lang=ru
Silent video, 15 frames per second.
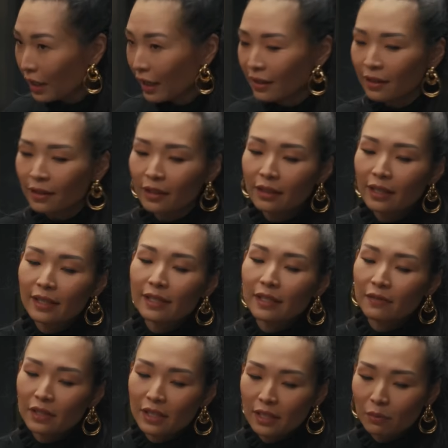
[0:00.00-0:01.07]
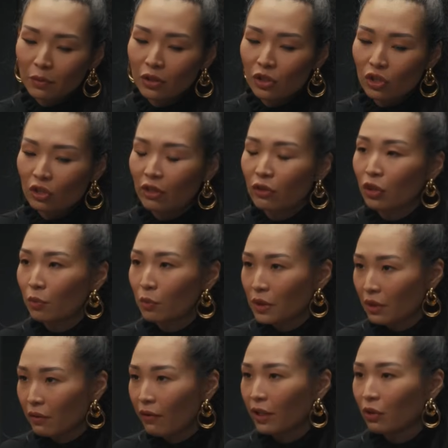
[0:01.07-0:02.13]
Ладно, когда независимые начинают
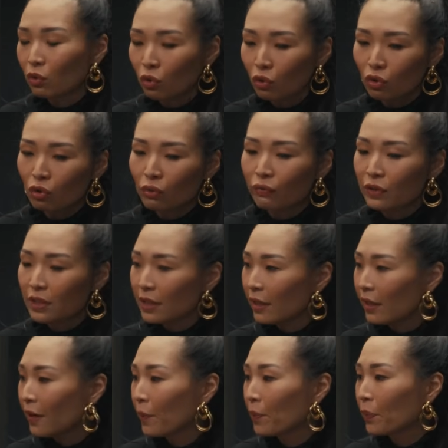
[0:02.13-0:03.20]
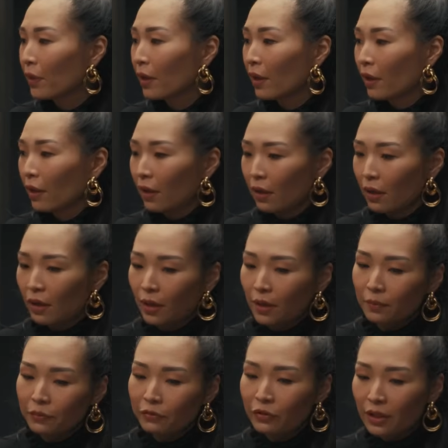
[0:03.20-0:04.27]
обозревать, но да. то, что все
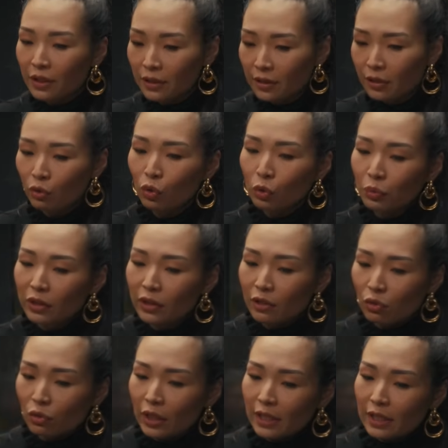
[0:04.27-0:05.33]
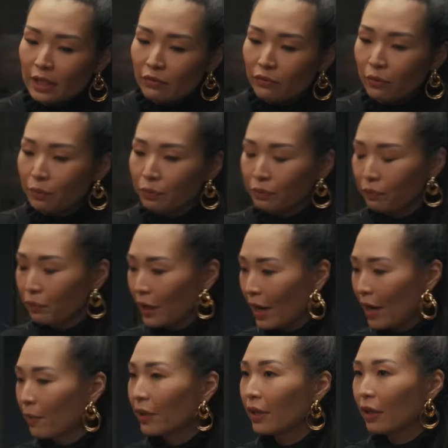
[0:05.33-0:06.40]
а, финансируемые государством
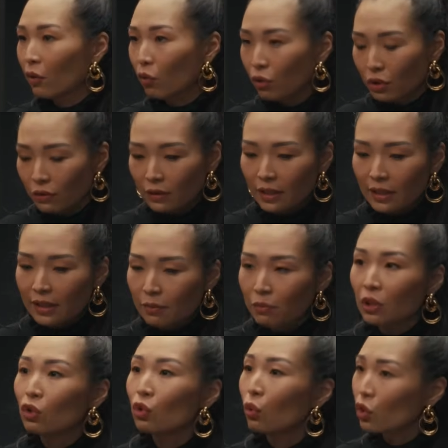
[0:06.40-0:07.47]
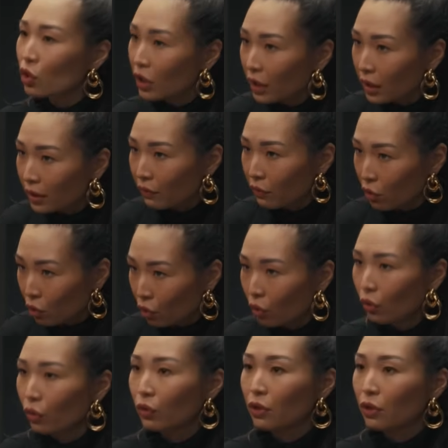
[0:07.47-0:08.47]
прямо или косвенно СМИ тоже это все